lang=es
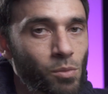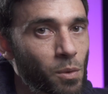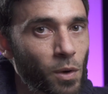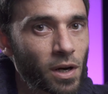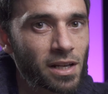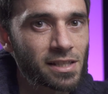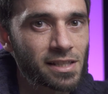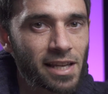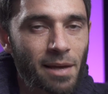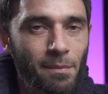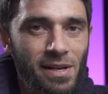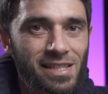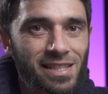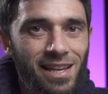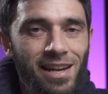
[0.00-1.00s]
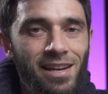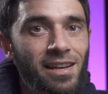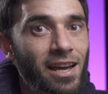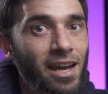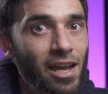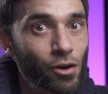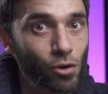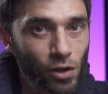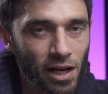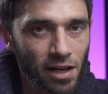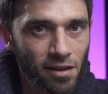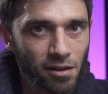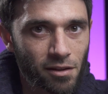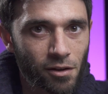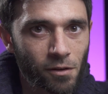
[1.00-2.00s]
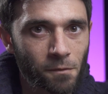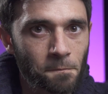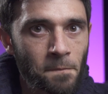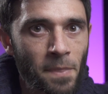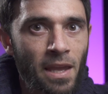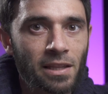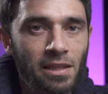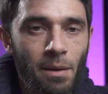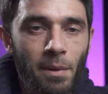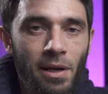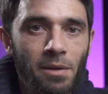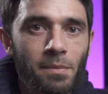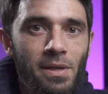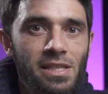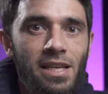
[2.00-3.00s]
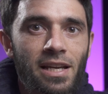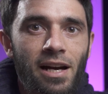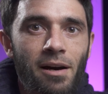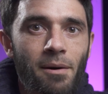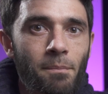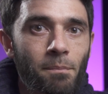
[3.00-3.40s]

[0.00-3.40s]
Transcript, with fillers: muy buenas y además tienen geolocalización. También investiga